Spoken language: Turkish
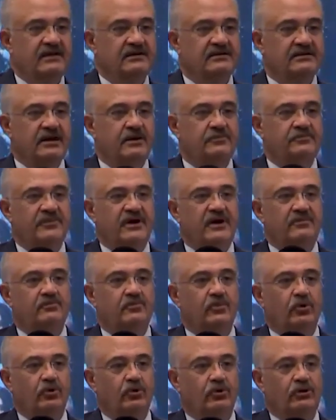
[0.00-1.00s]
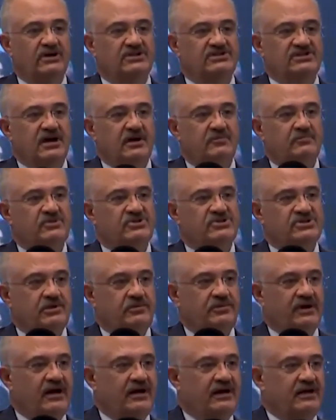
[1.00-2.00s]
Deprem olacakmış
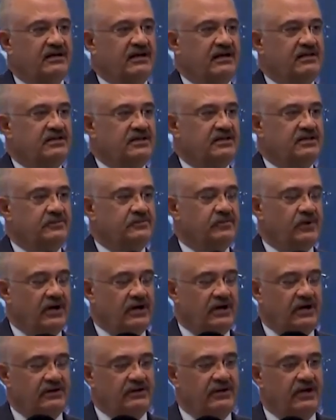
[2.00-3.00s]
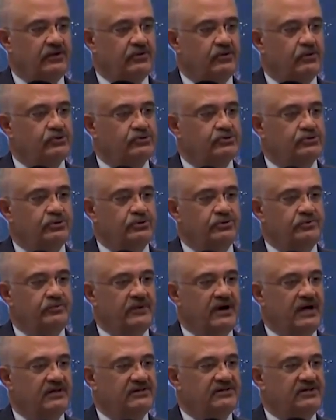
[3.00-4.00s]
gibi hareket edip alanlar oluşturup
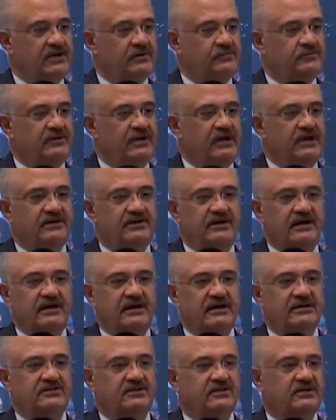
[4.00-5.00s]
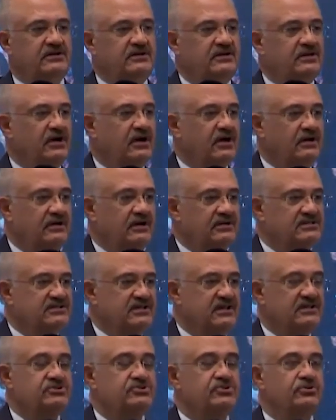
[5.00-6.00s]
altyapılarını, elektriğini,
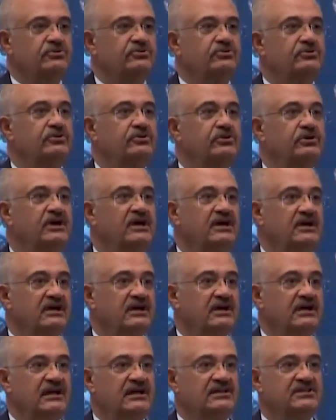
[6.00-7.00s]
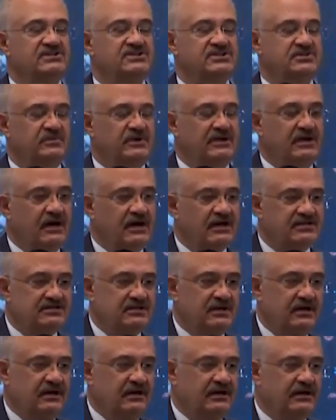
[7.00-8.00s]
kanalizasyonunu, iletişimini
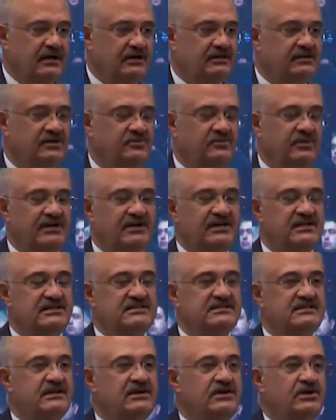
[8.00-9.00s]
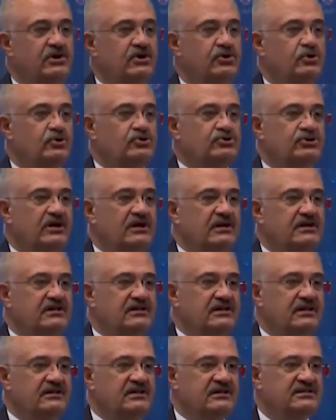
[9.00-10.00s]
hazır hale getirmeliyiz.
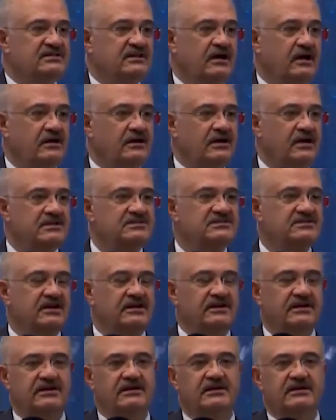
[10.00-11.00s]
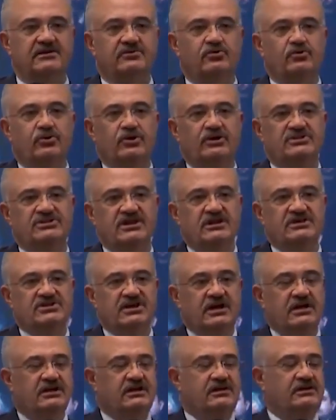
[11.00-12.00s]
Özellikle de sahra hastaneleri kuracak
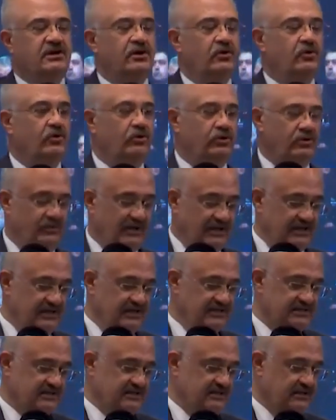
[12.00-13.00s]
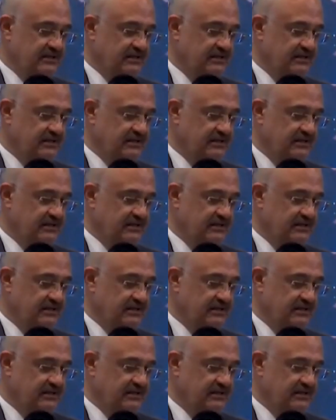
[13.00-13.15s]
şekilde olmalıyız.